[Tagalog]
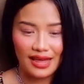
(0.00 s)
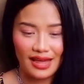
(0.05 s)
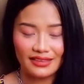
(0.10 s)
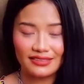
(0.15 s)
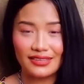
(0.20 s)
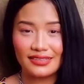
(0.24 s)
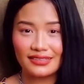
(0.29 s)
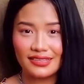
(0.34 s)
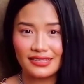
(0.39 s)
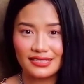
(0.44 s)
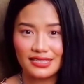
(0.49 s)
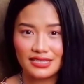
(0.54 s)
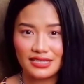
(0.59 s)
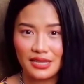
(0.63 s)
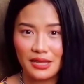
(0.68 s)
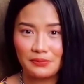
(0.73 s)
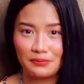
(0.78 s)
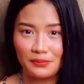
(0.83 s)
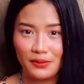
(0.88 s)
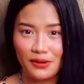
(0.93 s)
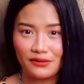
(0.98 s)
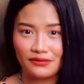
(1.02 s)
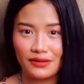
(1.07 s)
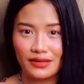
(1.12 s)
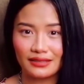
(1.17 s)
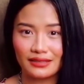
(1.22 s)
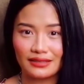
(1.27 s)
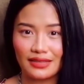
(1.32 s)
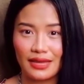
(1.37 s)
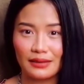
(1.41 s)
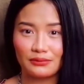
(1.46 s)
I think this is a
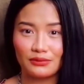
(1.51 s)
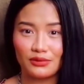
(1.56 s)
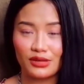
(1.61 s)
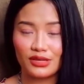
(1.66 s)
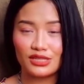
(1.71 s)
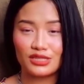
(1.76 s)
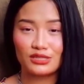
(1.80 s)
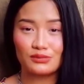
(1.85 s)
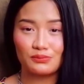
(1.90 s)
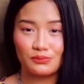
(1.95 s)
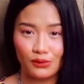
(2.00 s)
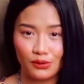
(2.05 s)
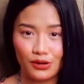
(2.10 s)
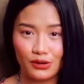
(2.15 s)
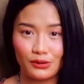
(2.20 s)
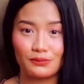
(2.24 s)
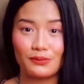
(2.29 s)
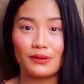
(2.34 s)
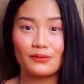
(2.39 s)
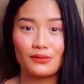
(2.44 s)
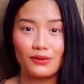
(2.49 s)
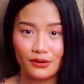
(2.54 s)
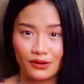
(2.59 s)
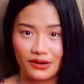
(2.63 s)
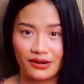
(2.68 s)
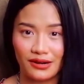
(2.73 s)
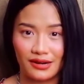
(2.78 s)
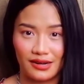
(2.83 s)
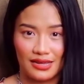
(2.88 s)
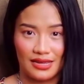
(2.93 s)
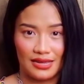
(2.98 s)
perfect time to explore pa
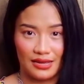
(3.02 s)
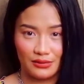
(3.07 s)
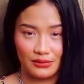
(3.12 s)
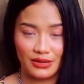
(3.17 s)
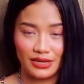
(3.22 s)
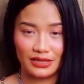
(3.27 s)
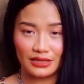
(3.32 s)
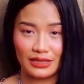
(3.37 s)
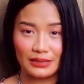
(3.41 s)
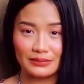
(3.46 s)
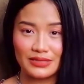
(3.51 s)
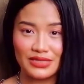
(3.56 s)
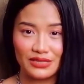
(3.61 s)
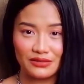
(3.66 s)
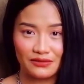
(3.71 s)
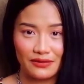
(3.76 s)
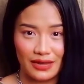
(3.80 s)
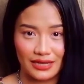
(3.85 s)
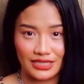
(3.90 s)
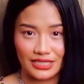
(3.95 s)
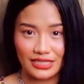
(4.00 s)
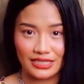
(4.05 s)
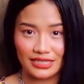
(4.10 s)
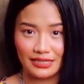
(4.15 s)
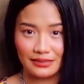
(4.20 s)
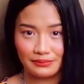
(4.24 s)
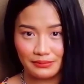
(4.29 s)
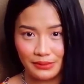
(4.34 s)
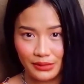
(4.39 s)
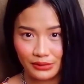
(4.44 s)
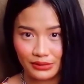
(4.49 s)
more when it comes to fashion
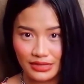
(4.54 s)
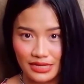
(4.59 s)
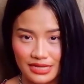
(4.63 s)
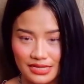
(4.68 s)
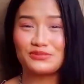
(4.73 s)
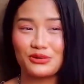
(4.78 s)
and beauty.